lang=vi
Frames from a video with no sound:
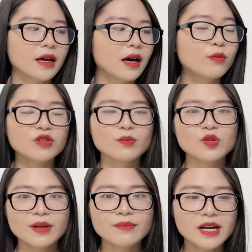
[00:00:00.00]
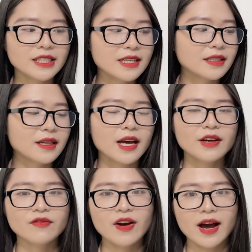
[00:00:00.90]
hơn 110.000,
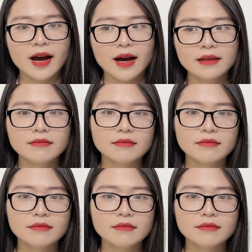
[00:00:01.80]
và